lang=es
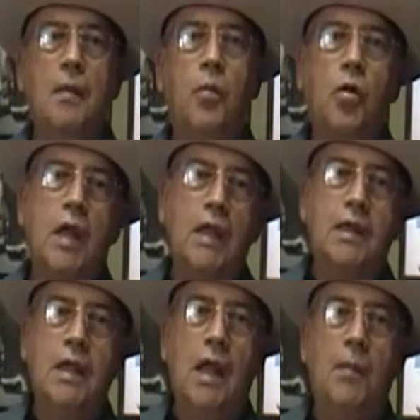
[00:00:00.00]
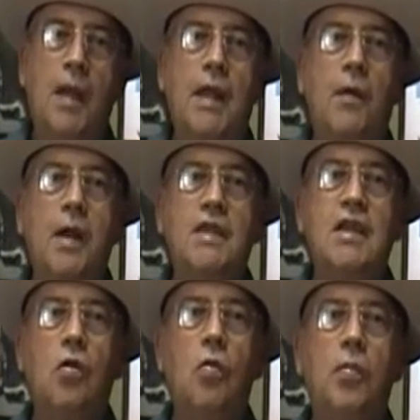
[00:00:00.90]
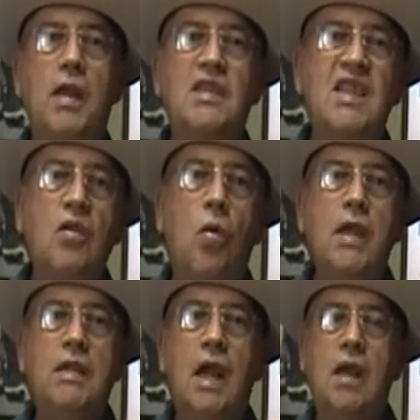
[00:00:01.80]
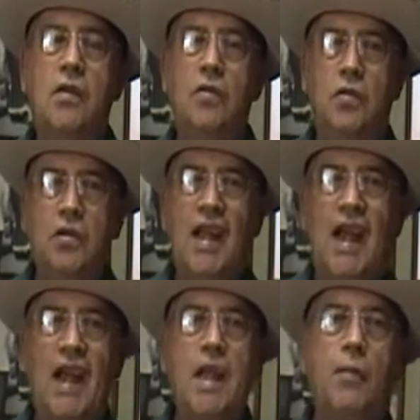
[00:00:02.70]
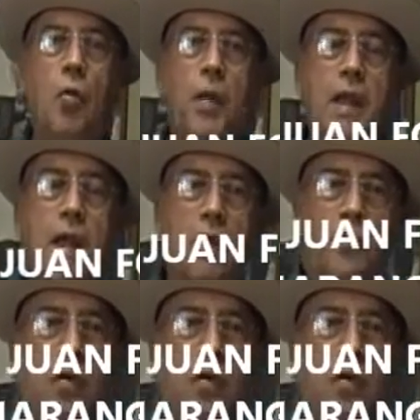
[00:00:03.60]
porque este mes de abril se cumplen 50 años de aquella epopeya que